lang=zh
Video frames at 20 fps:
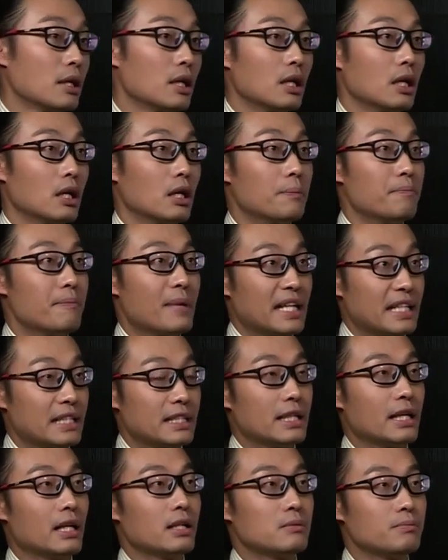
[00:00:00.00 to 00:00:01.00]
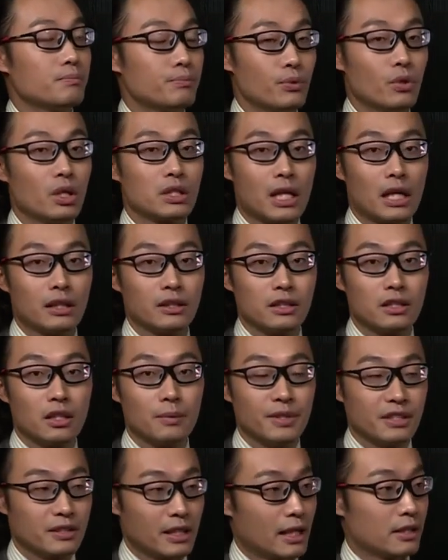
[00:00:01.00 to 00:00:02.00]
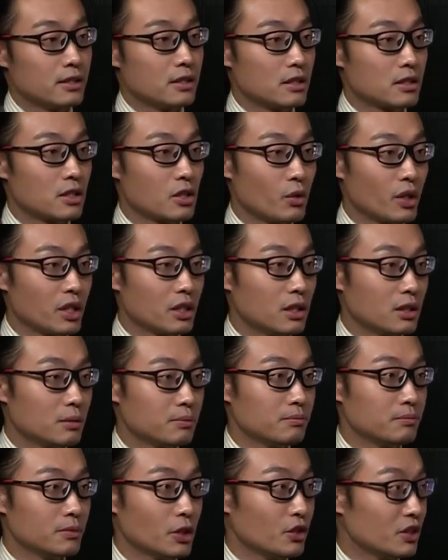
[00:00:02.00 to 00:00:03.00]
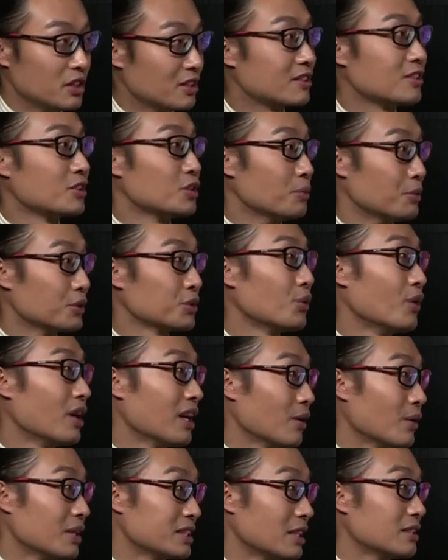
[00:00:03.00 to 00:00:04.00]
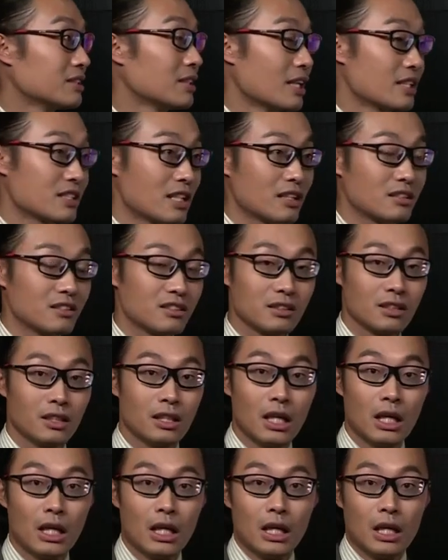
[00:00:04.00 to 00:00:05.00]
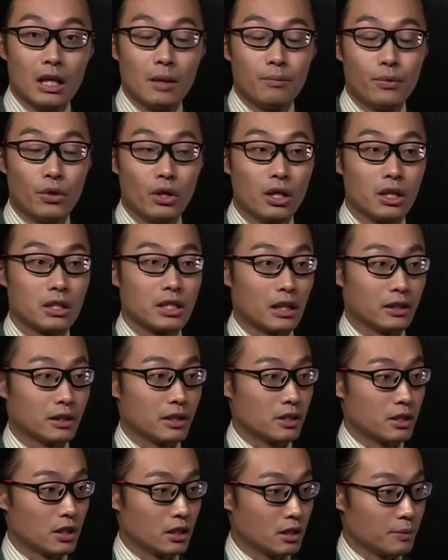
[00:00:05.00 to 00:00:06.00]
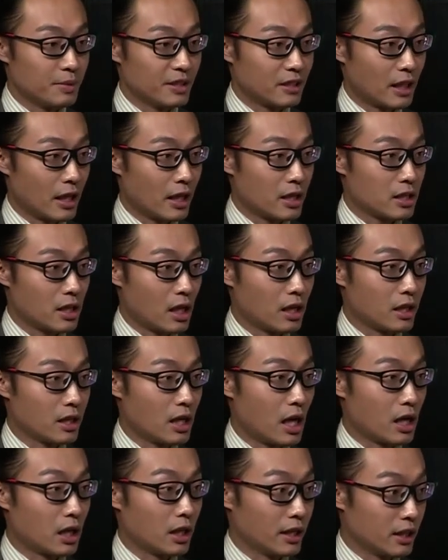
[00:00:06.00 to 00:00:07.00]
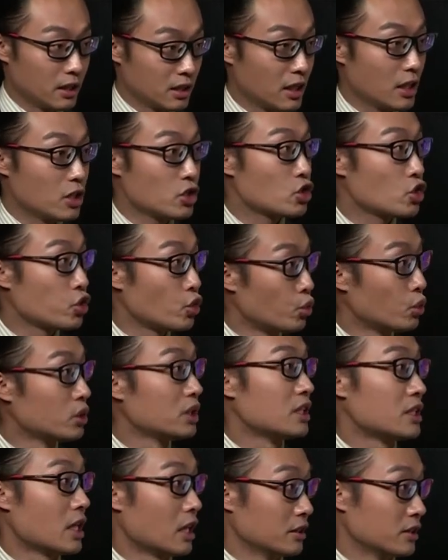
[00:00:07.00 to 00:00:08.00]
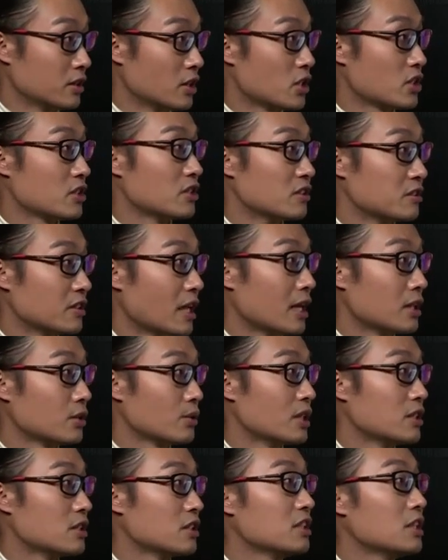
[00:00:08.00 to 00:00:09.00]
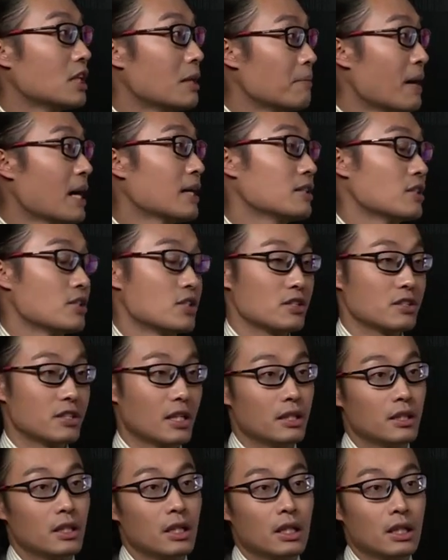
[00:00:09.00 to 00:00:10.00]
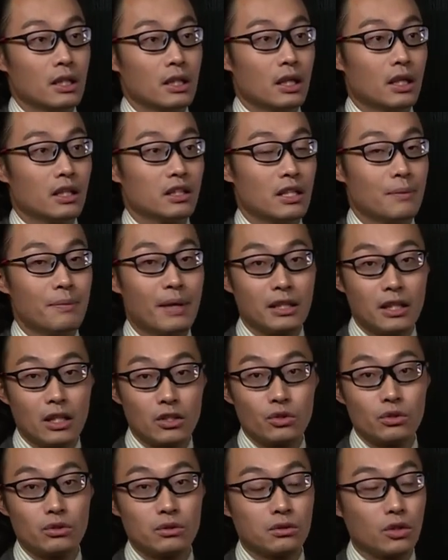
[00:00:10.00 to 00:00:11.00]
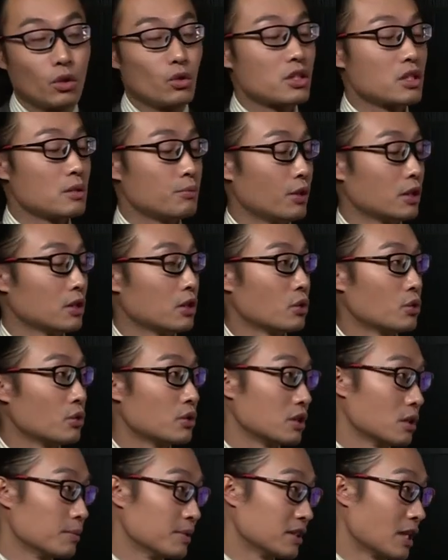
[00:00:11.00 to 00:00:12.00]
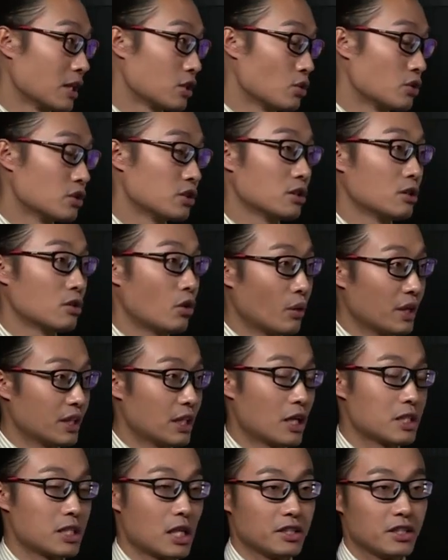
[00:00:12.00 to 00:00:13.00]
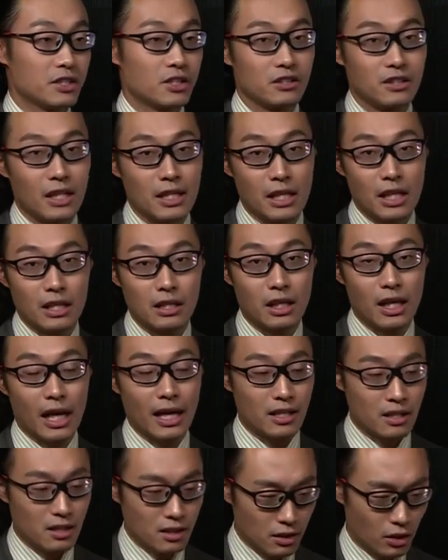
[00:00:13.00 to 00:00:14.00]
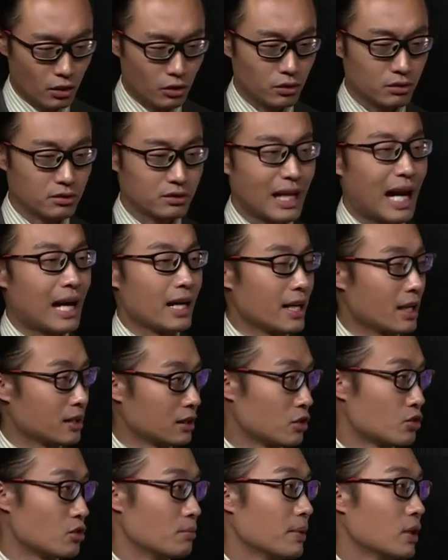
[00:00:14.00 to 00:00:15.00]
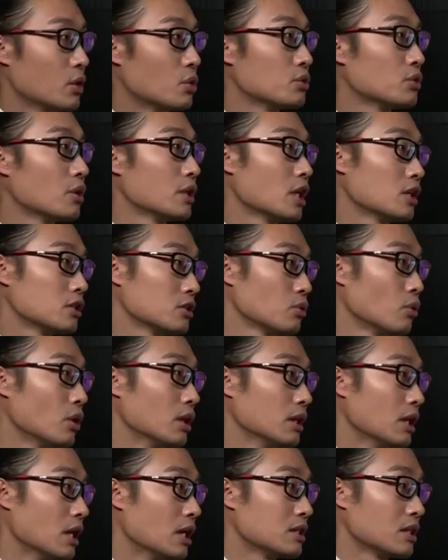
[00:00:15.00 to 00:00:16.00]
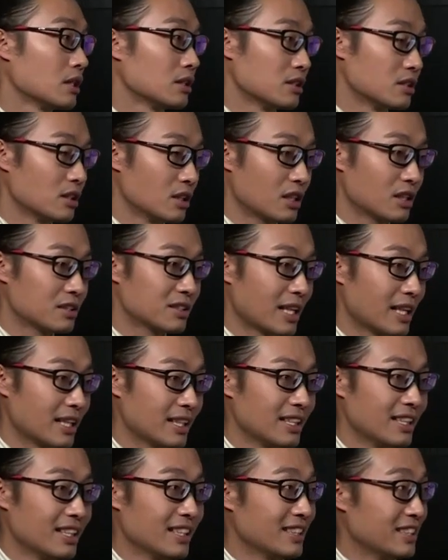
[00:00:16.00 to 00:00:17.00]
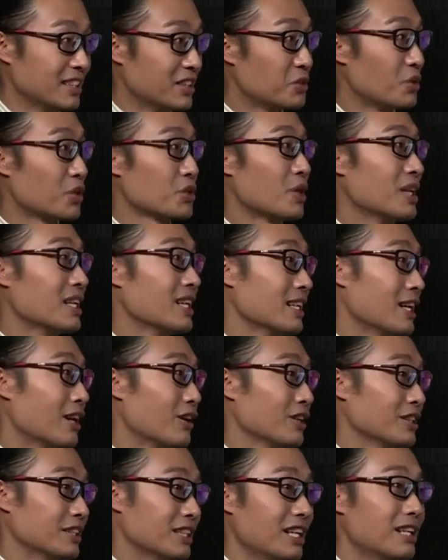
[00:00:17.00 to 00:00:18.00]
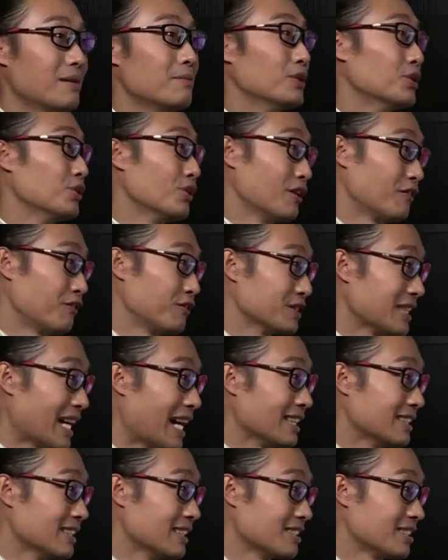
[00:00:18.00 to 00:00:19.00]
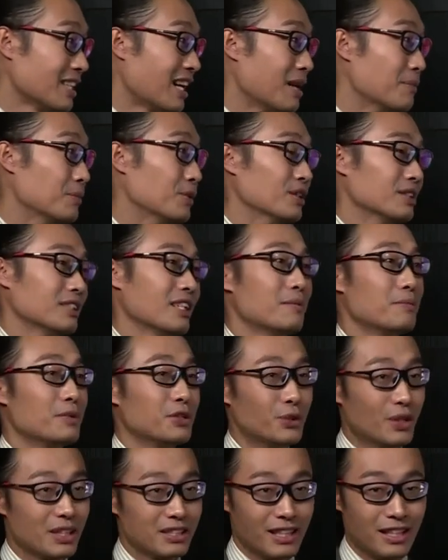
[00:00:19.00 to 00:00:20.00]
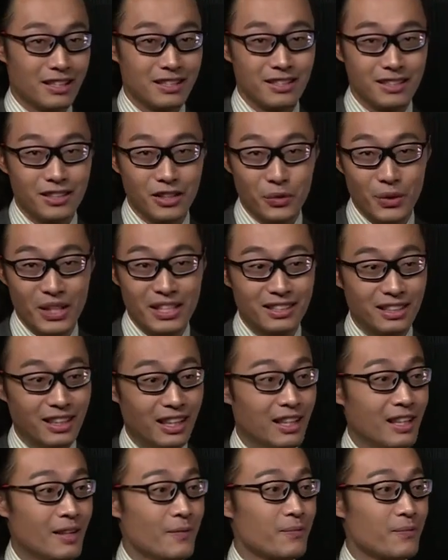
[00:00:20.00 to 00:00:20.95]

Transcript: 呃，每年播场地车比赛，其实正规能能有一次就不错了。我想起来上次播场地车的比赛，还是二零二零年初的场地车世锦赛，所以已经一年半的时间，啊，一年半当中都是播的公路车比赛。重新回到场地车赛场上，还是有大量的准备工作要做啊。场地车刚才你跟郭爽也聊了那么多复杂的项目，那么多详细的规则，